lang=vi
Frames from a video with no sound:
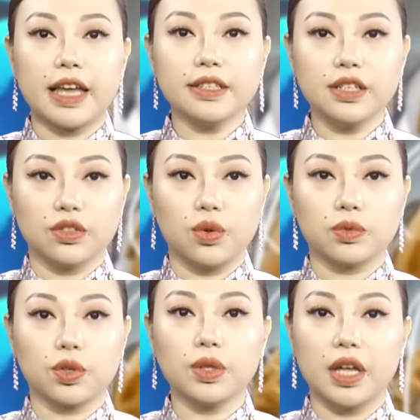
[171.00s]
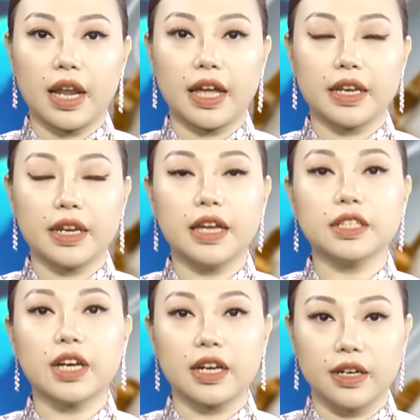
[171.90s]
sẽ sử dụng số tiền này
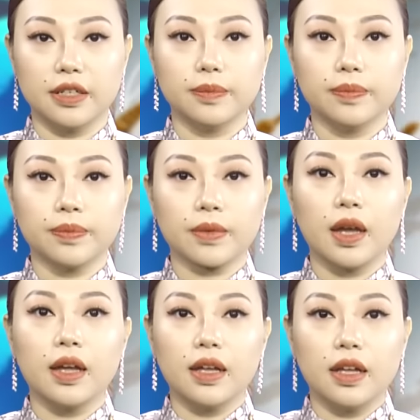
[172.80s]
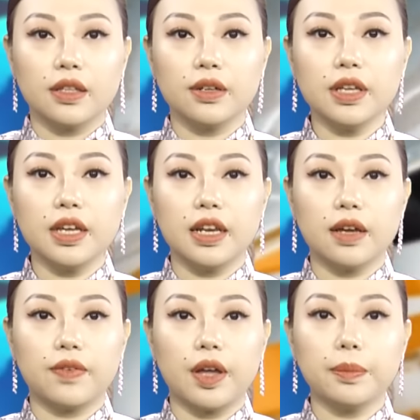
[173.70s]
để trả nợ. Thứ nhì
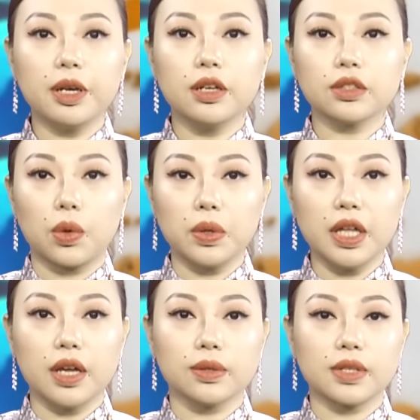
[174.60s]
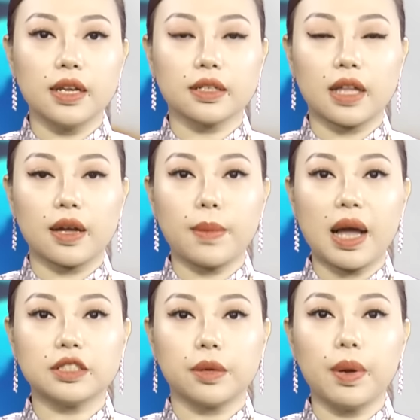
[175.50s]
là về mức lương tối thiểu sẽ được tăng
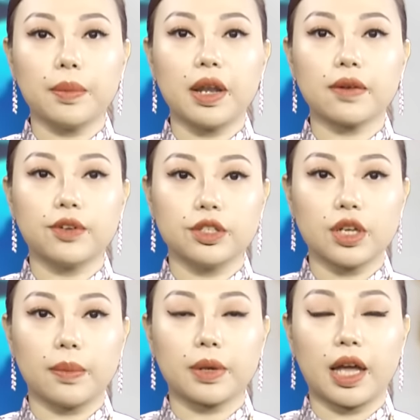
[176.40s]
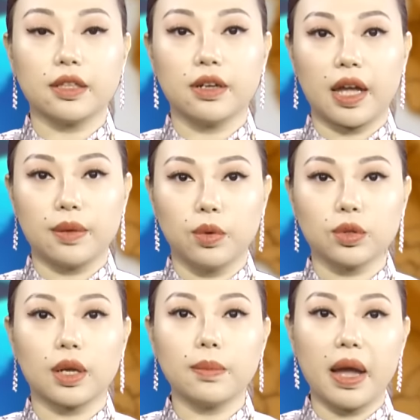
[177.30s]
3.75% kể từ ngày
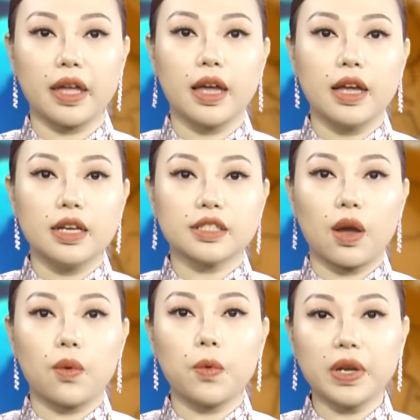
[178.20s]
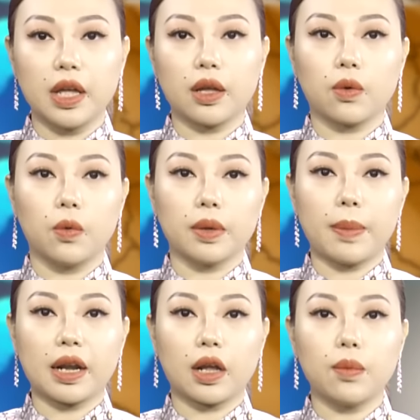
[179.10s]
1 tháng 7 sau quyết định của Ủy
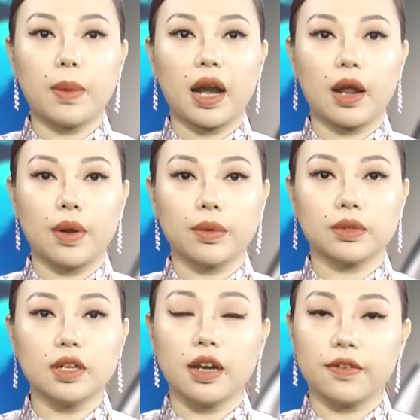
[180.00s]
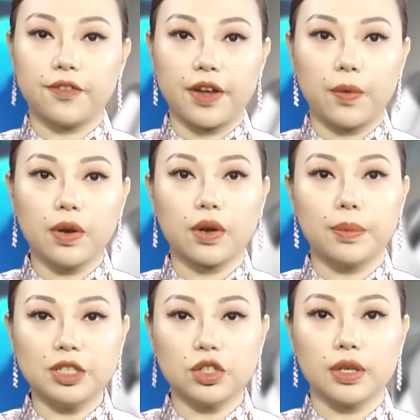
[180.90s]
ban Công bằng Lao động tức là Fair Work
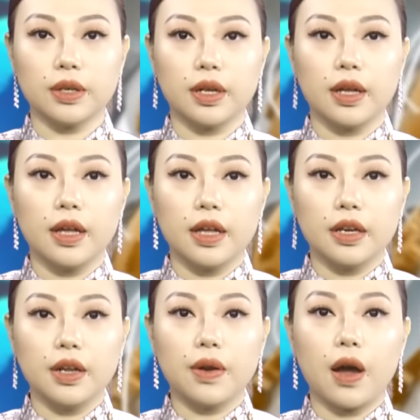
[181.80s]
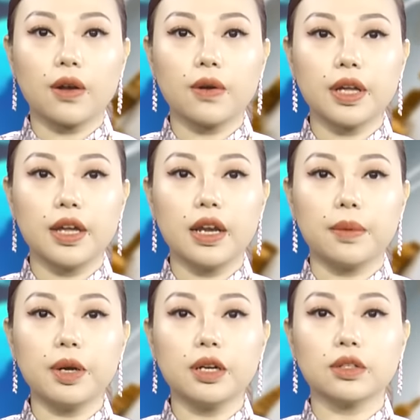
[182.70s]
Commission. Điều đó có nghĩa
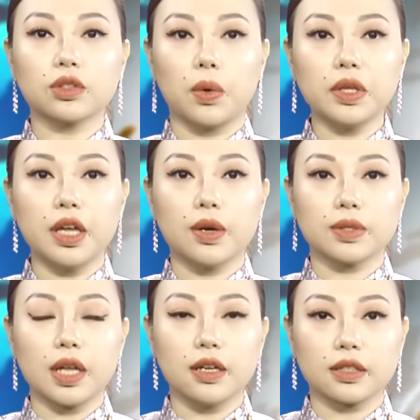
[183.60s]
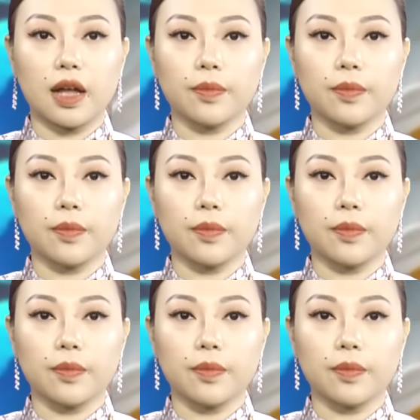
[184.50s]
là mức lương tối thiểu sẽ được